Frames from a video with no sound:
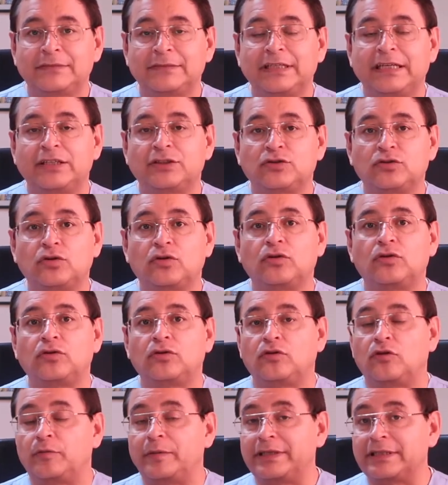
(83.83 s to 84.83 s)
Esto
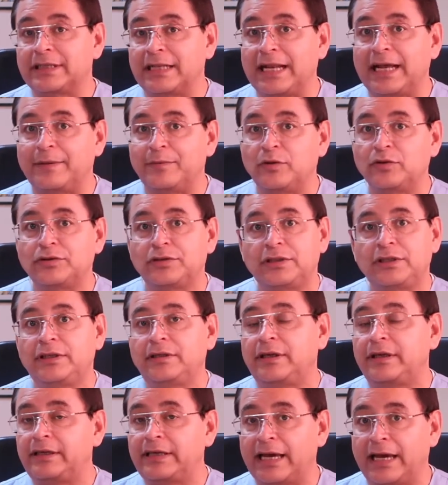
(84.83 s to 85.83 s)
lo mezclamos
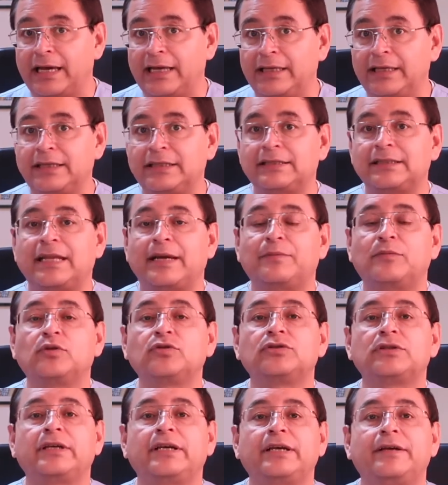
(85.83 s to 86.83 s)
y ya
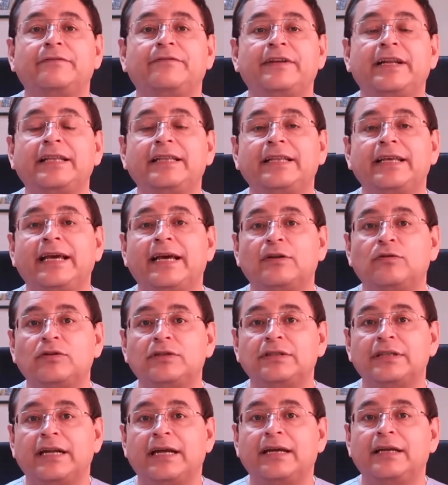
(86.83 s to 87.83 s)
estamos eh, frente a
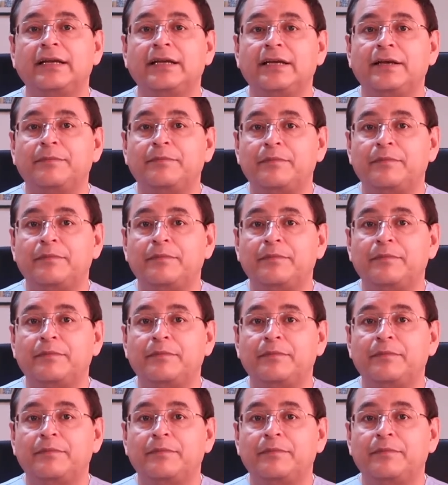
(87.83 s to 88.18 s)
nuestra